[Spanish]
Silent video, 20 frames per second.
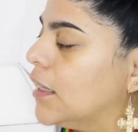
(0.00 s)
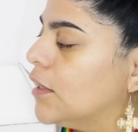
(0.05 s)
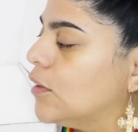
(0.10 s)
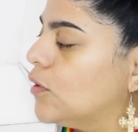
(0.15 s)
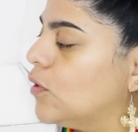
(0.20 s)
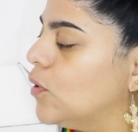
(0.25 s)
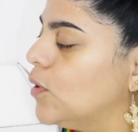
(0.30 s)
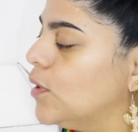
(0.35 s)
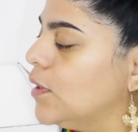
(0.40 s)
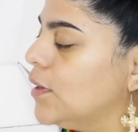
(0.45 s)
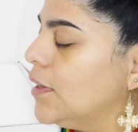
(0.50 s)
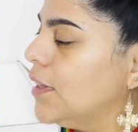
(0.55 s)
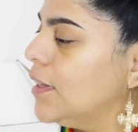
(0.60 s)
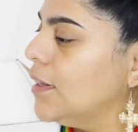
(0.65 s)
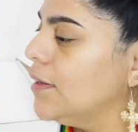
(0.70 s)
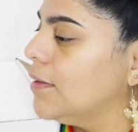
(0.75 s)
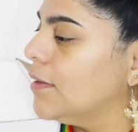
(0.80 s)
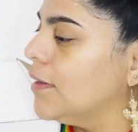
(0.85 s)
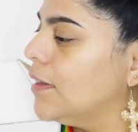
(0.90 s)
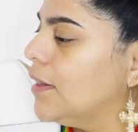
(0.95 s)

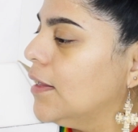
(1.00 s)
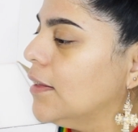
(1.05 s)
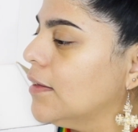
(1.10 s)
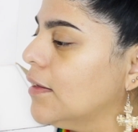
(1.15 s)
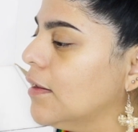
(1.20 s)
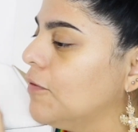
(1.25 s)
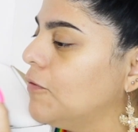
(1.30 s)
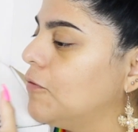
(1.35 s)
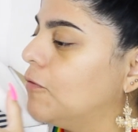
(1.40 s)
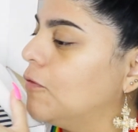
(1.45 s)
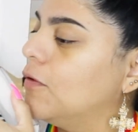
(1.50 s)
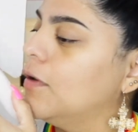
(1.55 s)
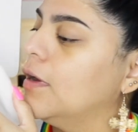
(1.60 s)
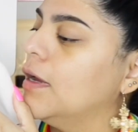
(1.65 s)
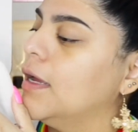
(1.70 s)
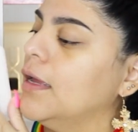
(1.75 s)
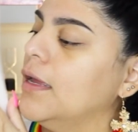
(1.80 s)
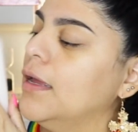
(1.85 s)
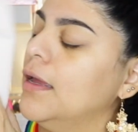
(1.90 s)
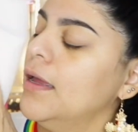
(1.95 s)
Entonces, esta
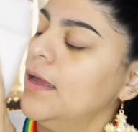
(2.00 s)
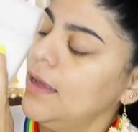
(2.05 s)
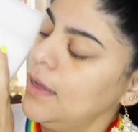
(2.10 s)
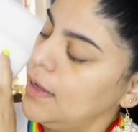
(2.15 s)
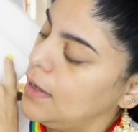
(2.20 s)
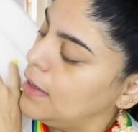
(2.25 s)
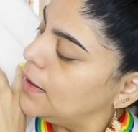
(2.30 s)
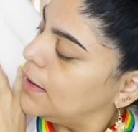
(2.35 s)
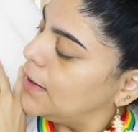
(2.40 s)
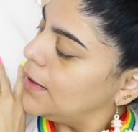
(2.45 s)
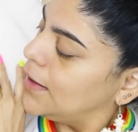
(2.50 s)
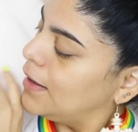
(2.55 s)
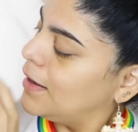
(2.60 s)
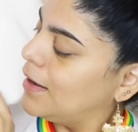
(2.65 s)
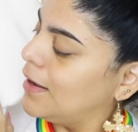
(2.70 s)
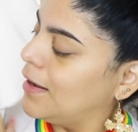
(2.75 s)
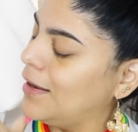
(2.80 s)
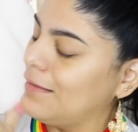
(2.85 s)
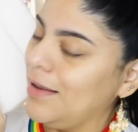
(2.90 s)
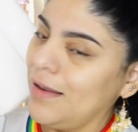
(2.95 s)
fue...
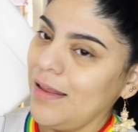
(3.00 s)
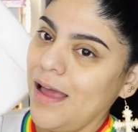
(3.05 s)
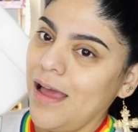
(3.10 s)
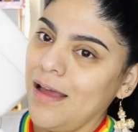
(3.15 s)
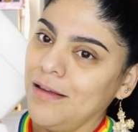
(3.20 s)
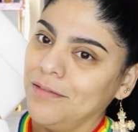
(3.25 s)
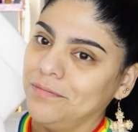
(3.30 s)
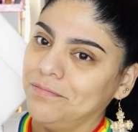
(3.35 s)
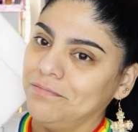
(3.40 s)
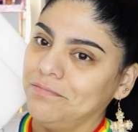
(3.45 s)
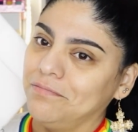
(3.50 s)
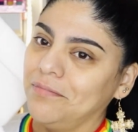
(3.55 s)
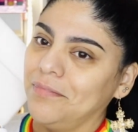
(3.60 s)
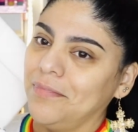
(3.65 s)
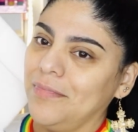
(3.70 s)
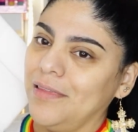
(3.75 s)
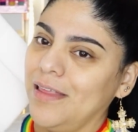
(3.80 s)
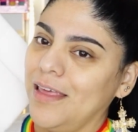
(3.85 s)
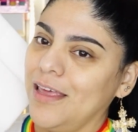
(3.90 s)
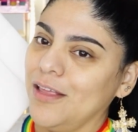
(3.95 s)
Ah,
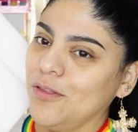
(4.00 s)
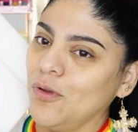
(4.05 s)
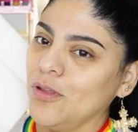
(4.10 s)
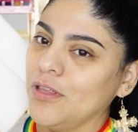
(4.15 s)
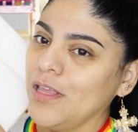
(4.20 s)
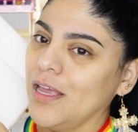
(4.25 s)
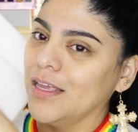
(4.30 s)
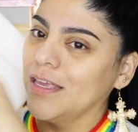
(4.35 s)
esto está